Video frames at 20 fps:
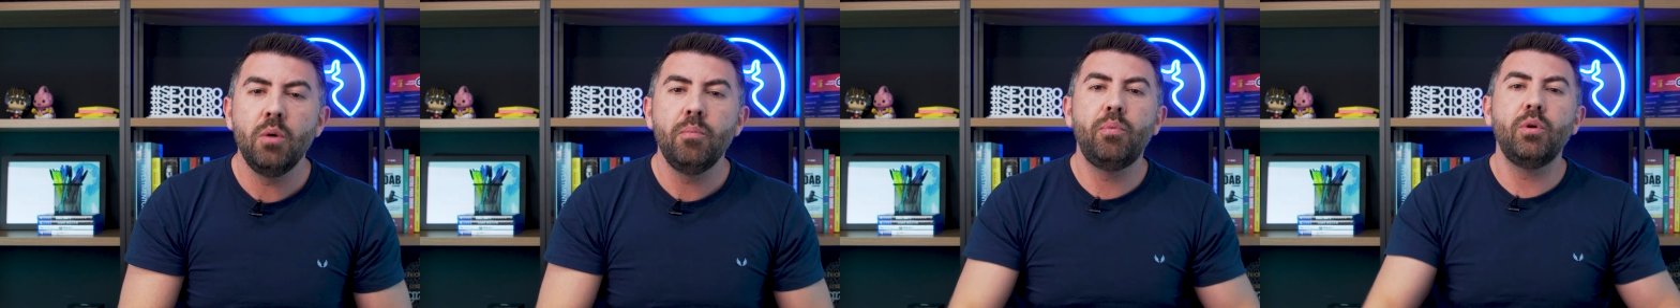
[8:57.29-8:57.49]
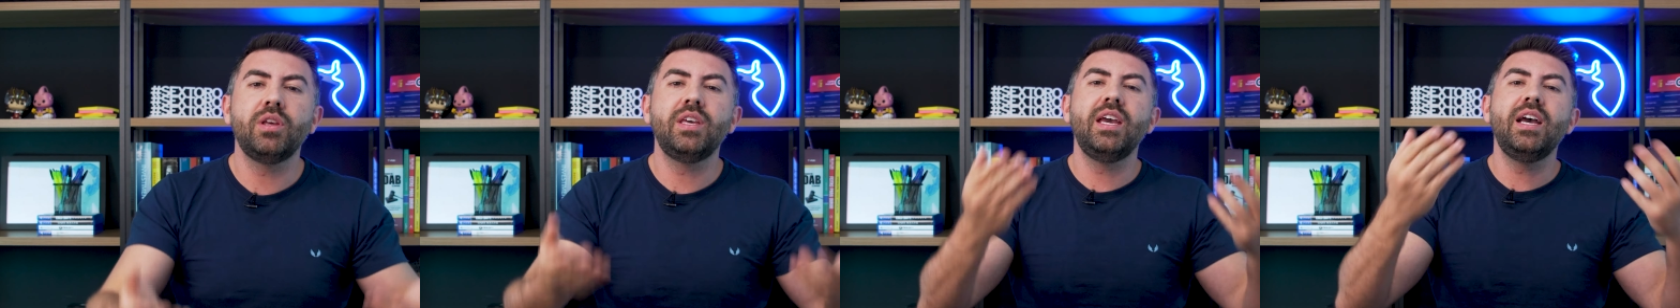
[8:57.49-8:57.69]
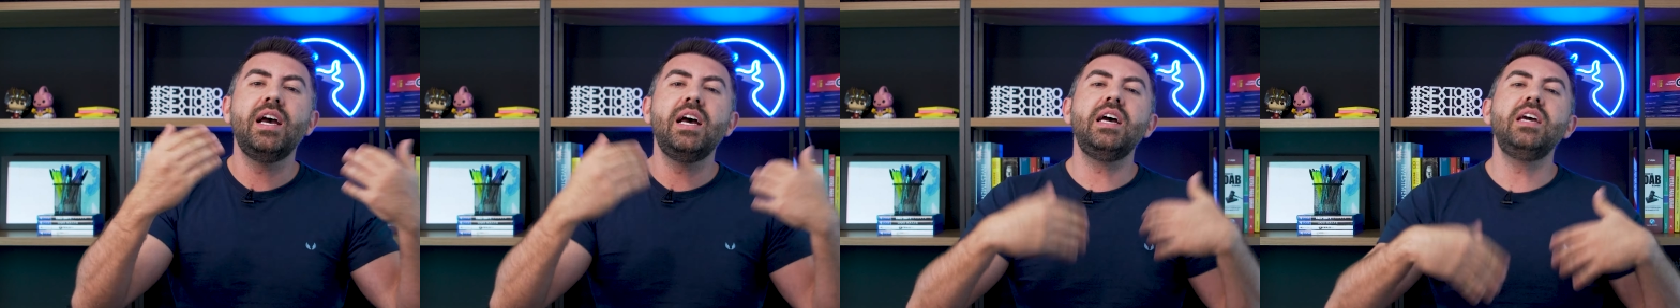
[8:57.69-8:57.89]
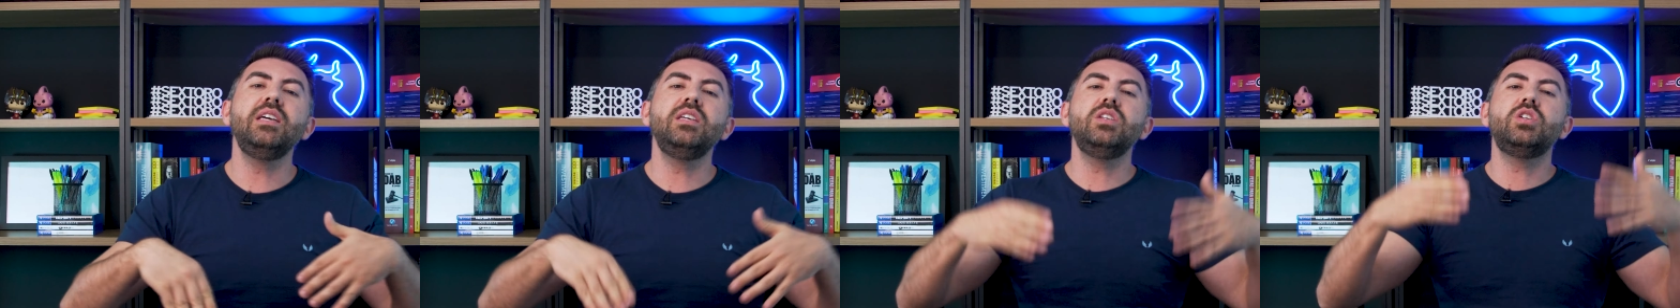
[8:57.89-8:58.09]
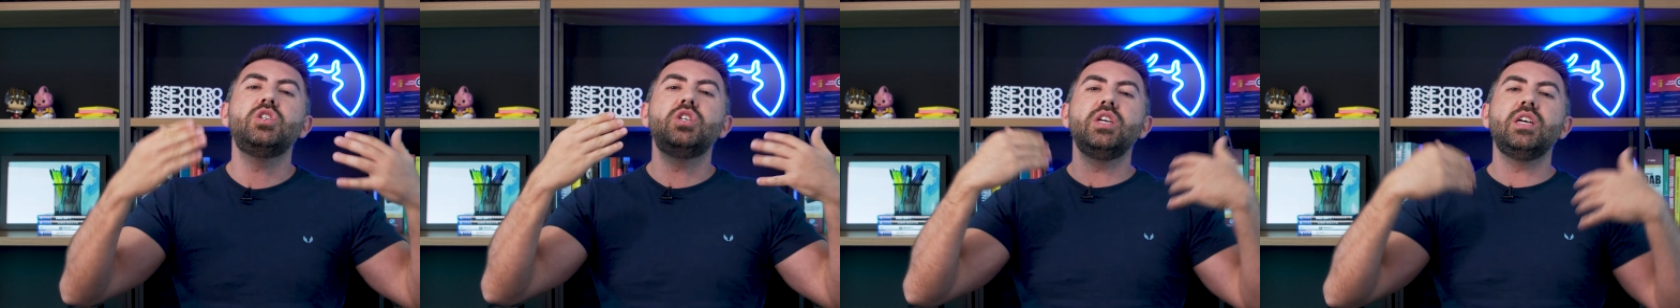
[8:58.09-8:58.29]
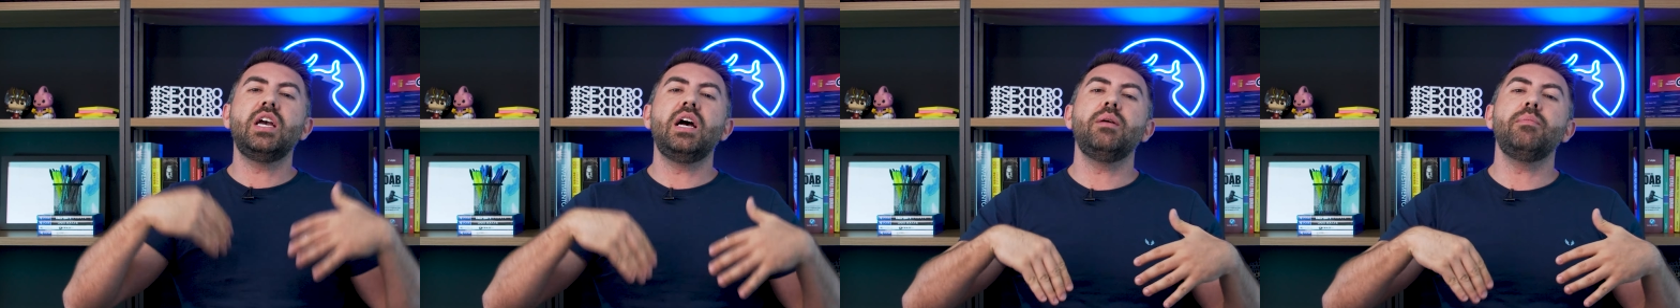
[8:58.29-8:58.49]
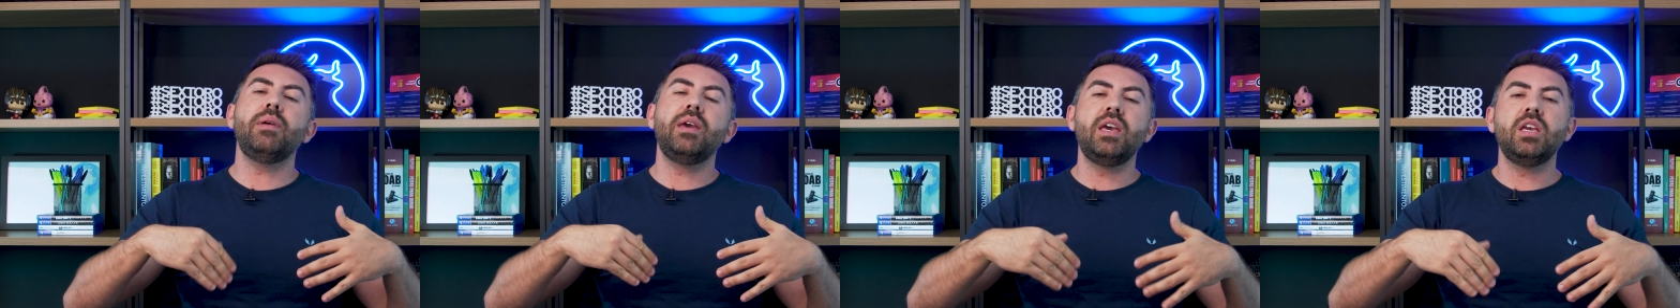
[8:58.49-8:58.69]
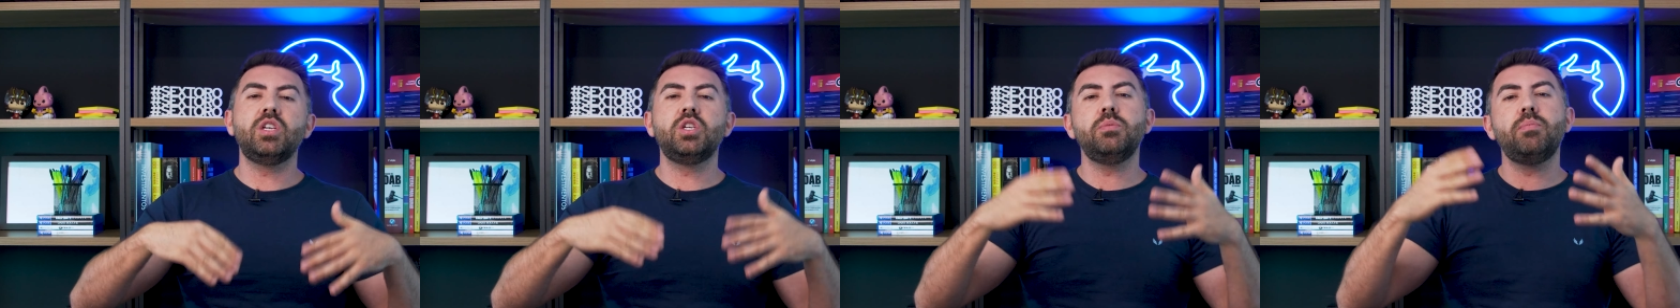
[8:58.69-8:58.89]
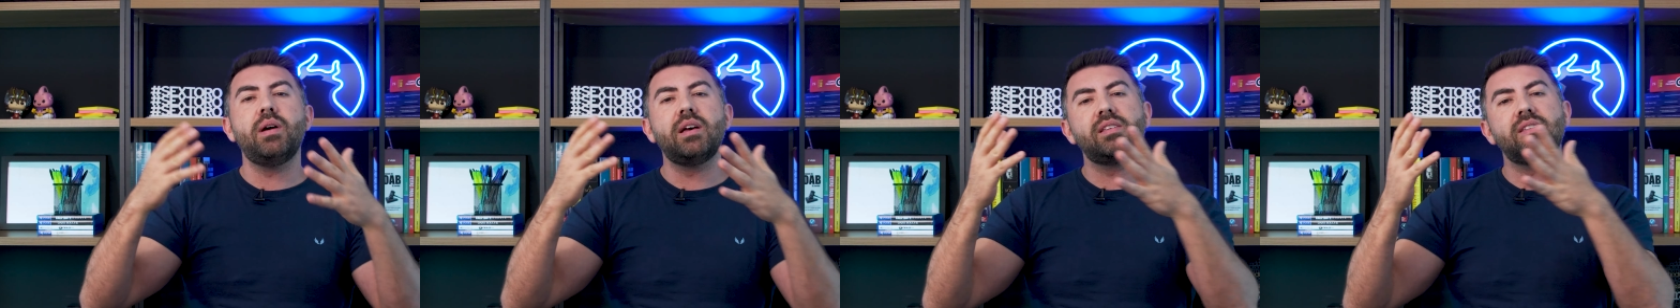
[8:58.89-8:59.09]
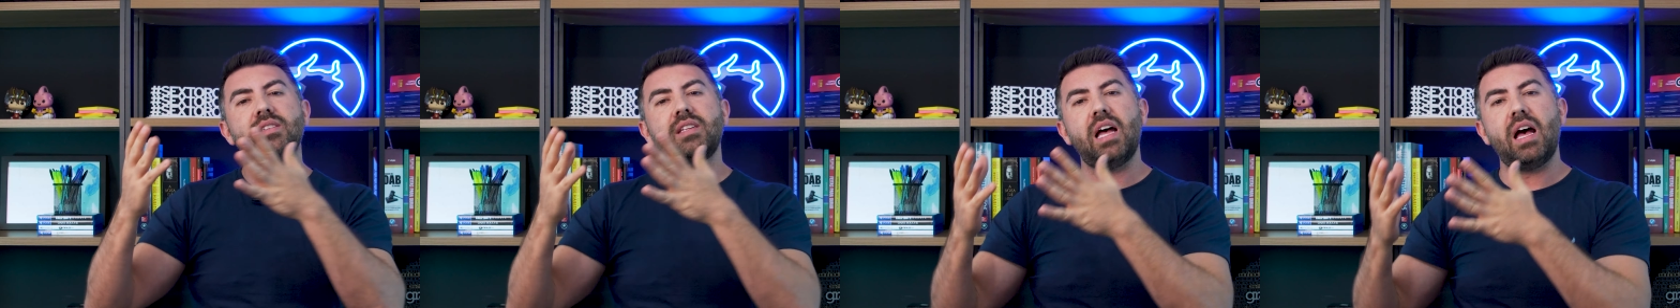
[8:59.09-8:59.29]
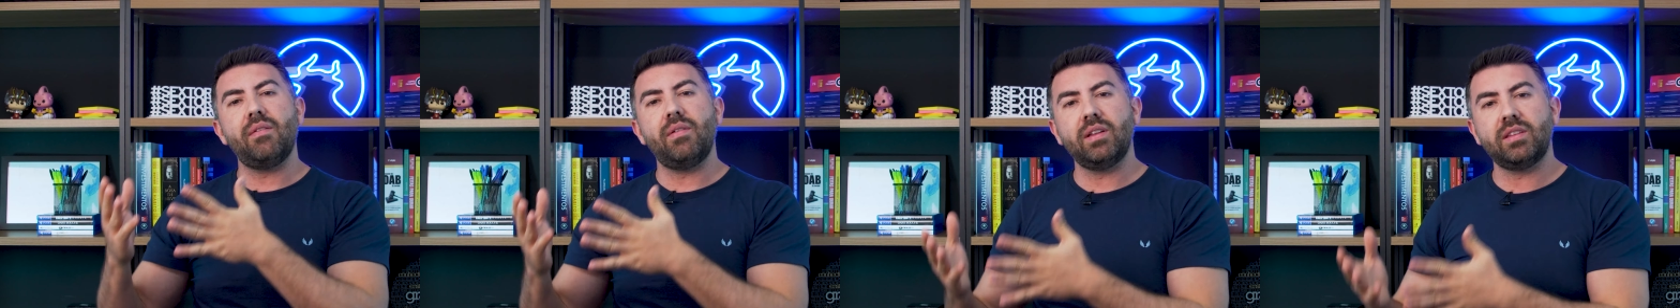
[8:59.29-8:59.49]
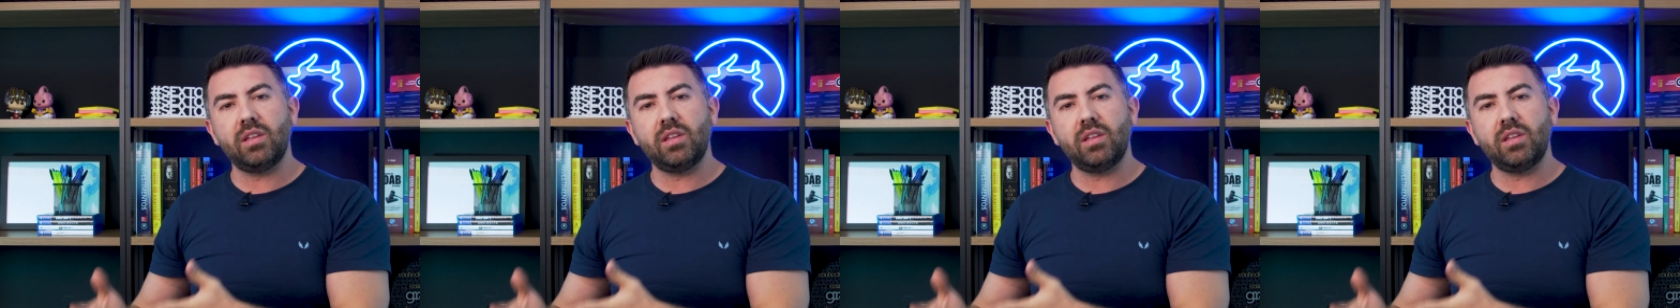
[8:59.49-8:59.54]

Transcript: Porque antigamente bastava